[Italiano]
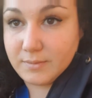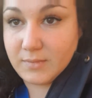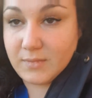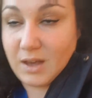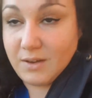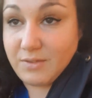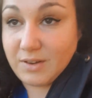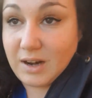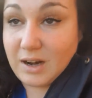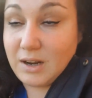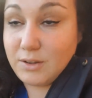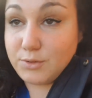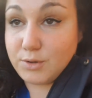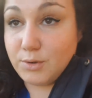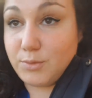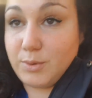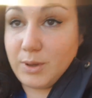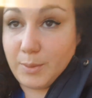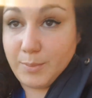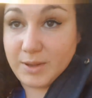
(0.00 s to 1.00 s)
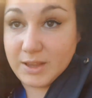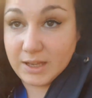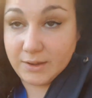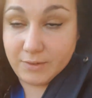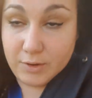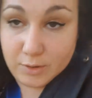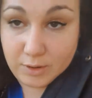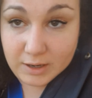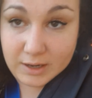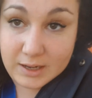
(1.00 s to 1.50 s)
fra l'altro qui
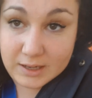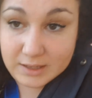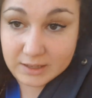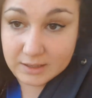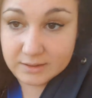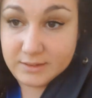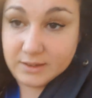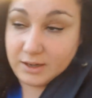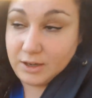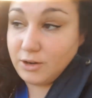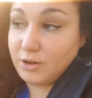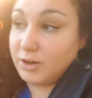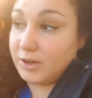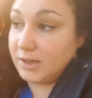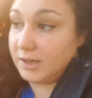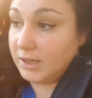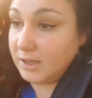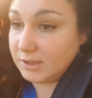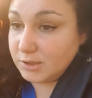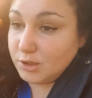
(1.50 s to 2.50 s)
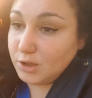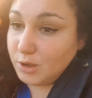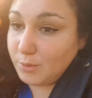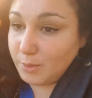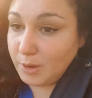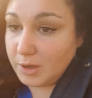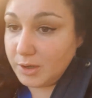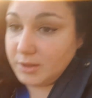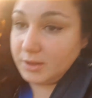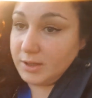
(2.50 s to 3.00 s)
abitavano anche gli altri nonni che sono
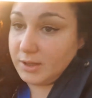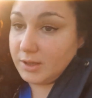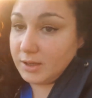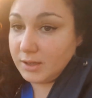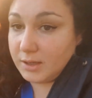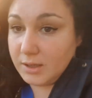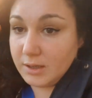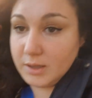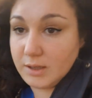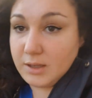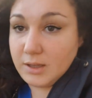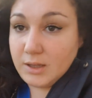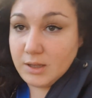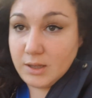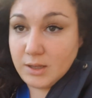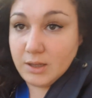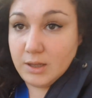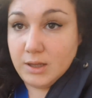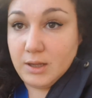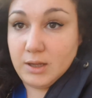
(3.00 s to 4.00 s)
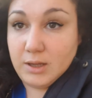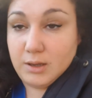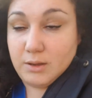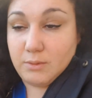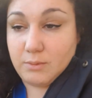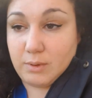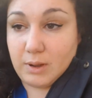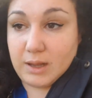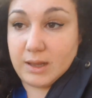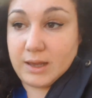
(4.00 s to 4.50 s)
morti
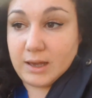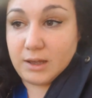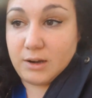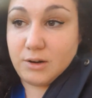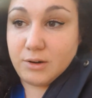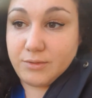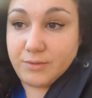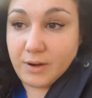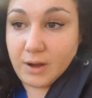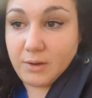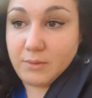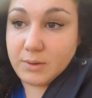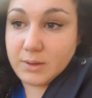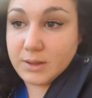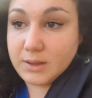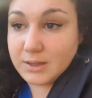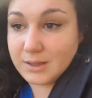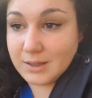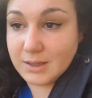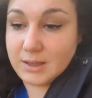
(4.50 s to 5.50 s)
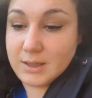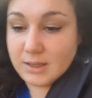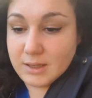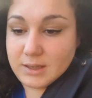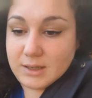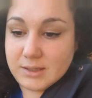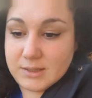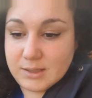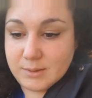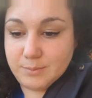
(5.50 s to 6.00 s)
qualche anno fa quindi
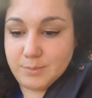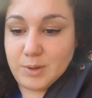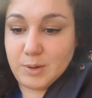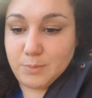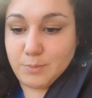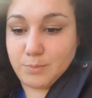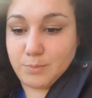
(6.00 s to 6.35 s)
è sempre